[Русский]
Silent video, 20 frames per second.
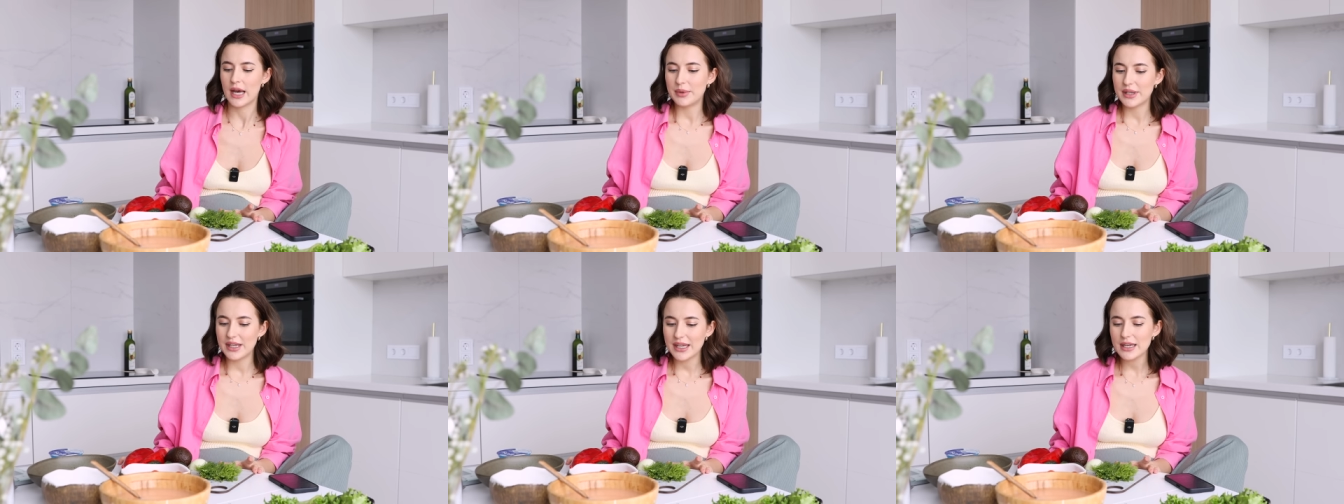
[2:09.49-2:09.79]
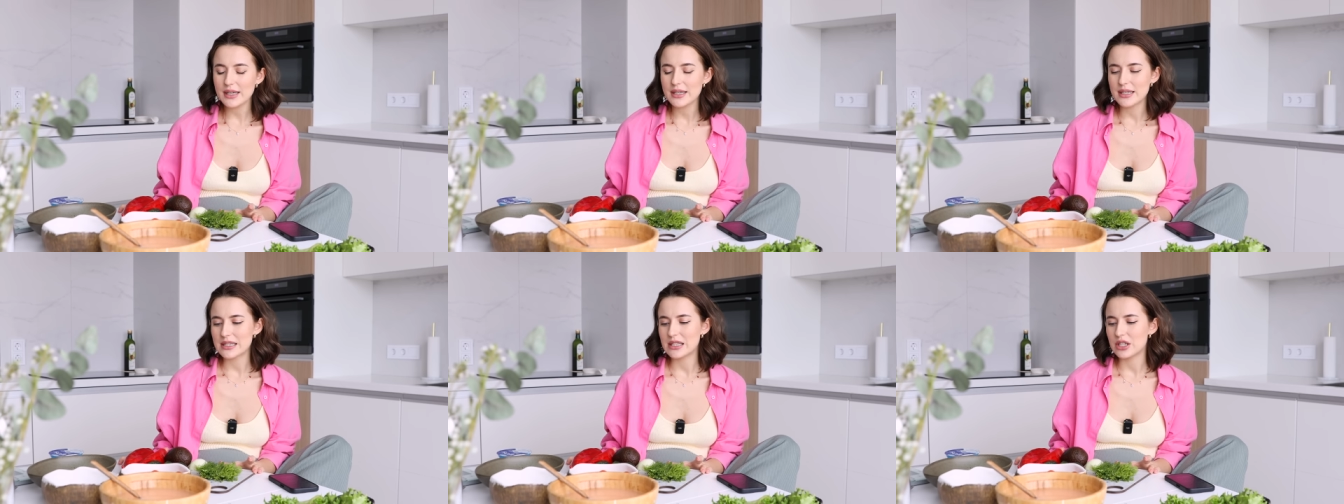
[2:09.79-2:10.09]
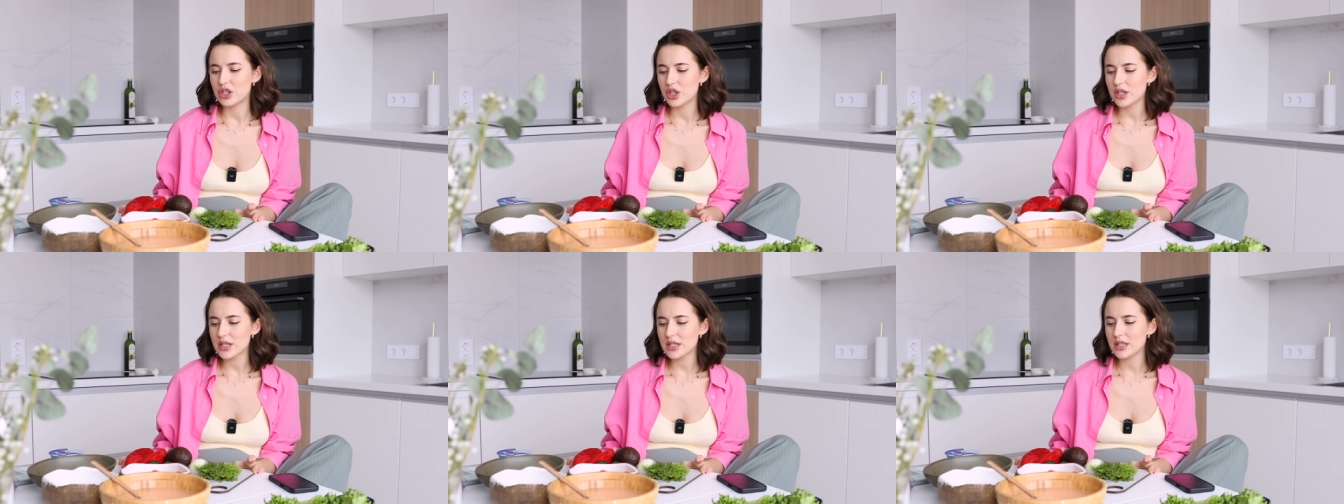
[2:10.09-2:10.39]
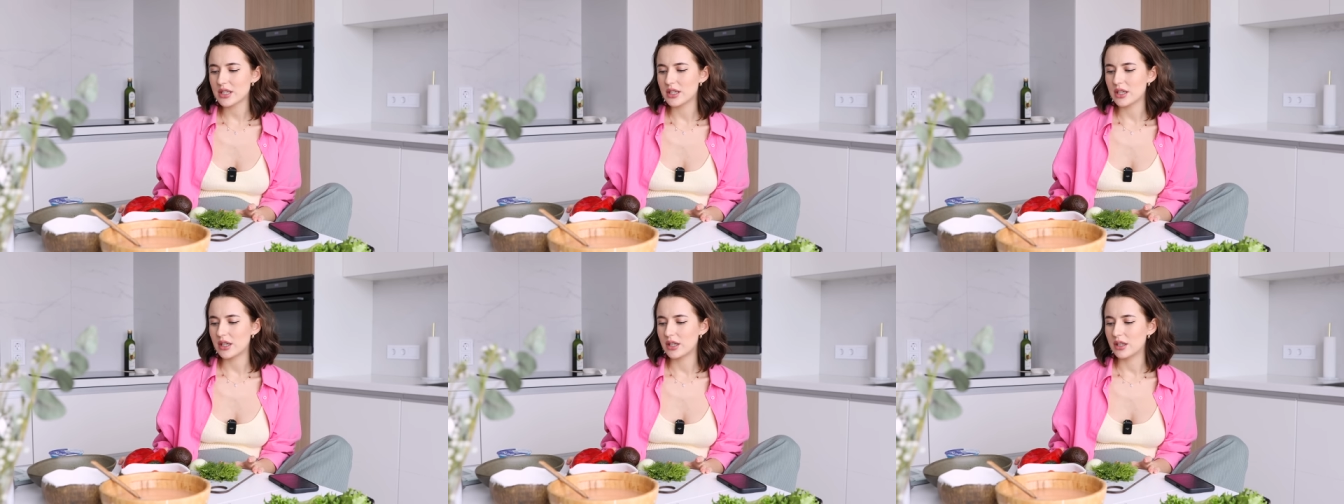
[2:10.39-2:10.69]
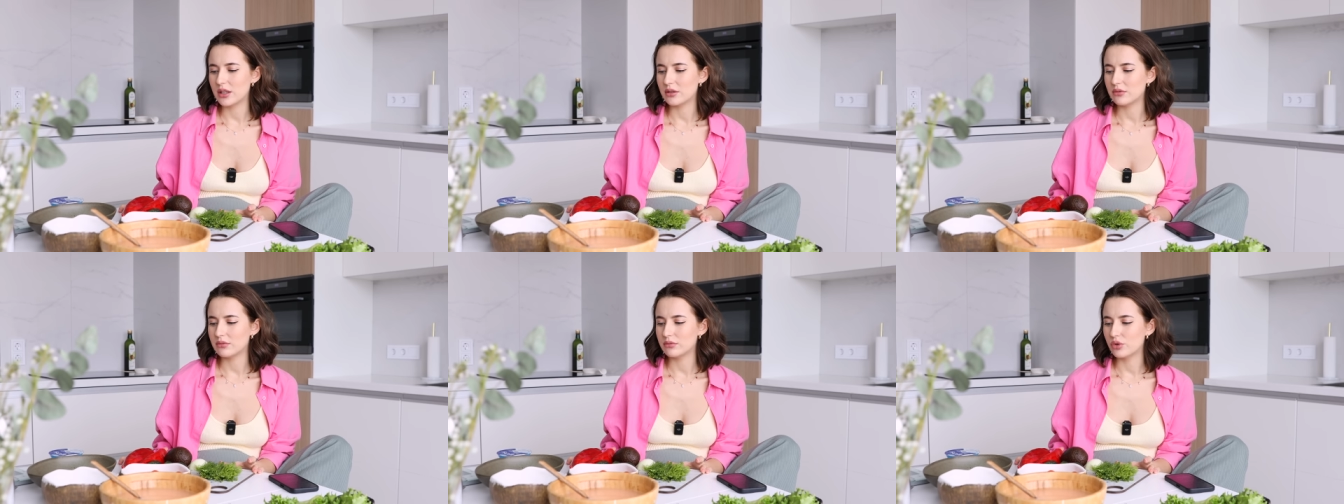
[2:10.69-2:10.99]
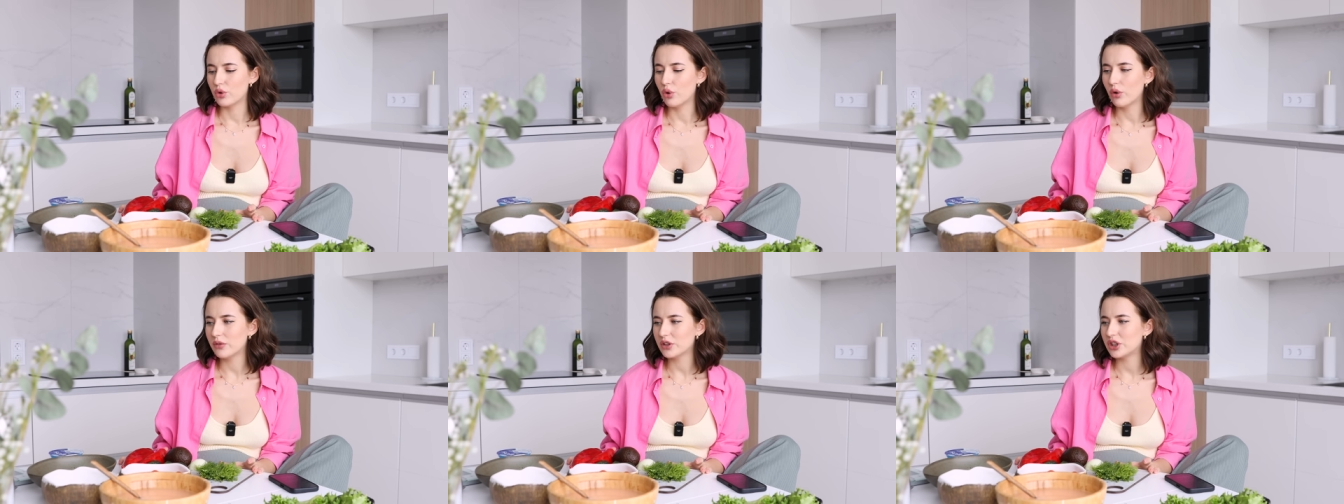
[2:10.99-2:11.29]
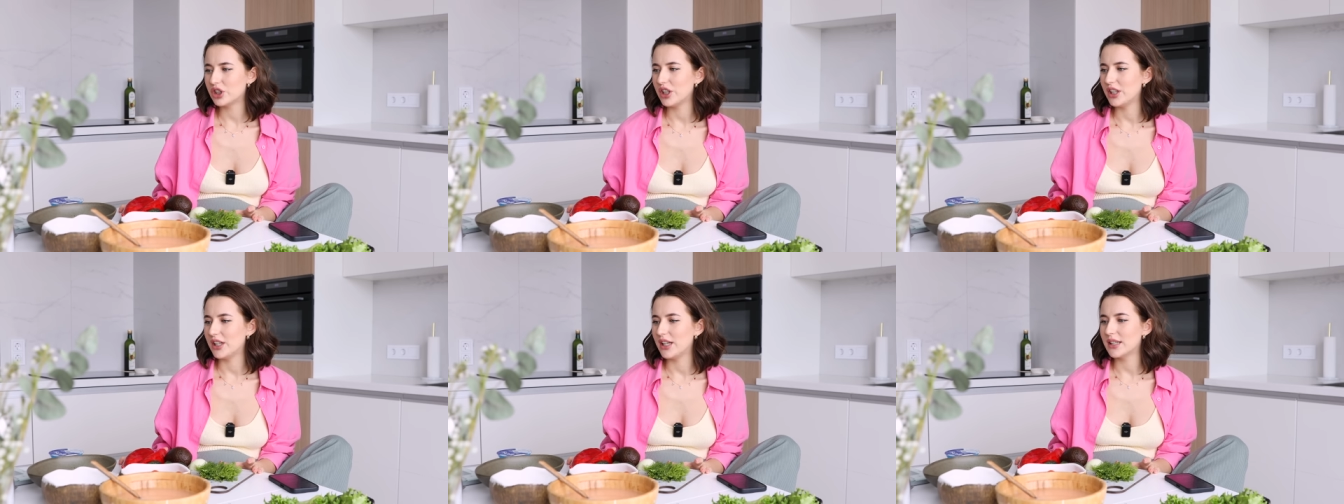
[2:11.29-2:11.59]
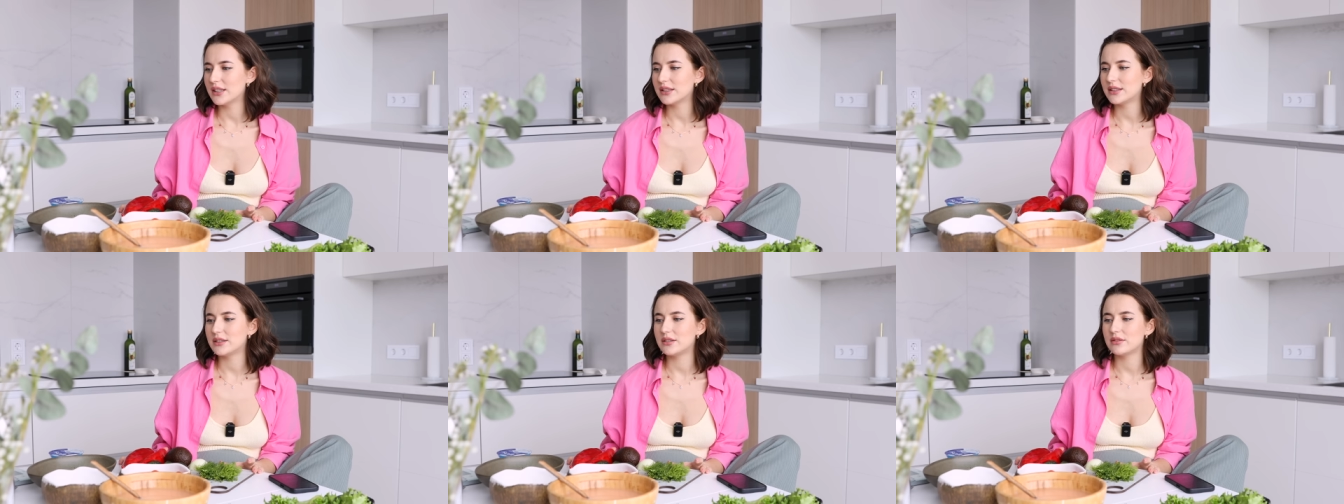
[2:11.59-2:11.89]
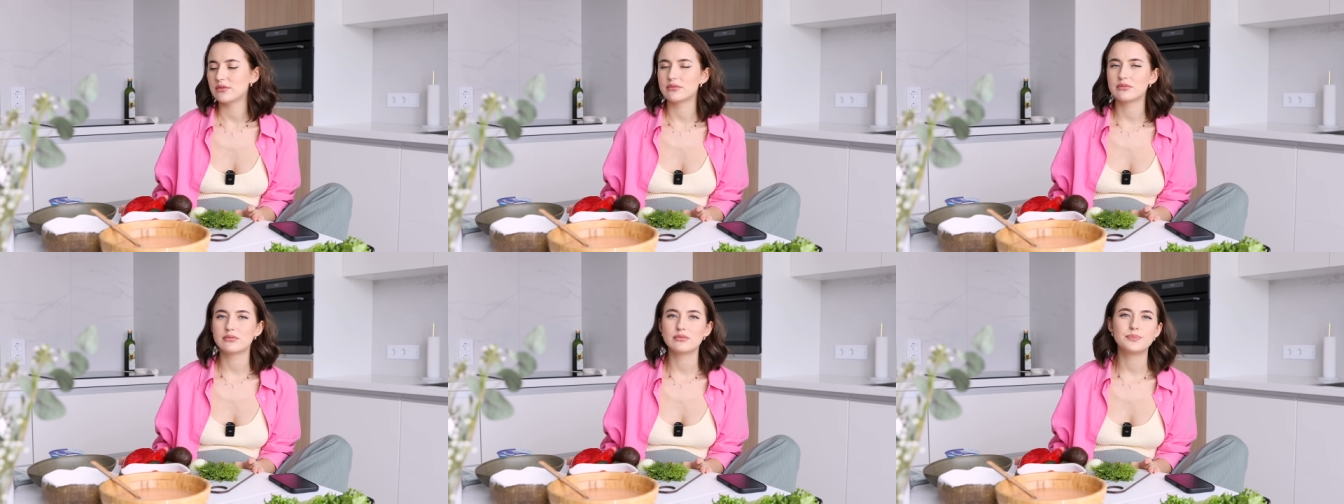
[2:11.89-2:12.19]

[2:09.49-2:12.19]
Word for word: Мне, если честно, овощи есть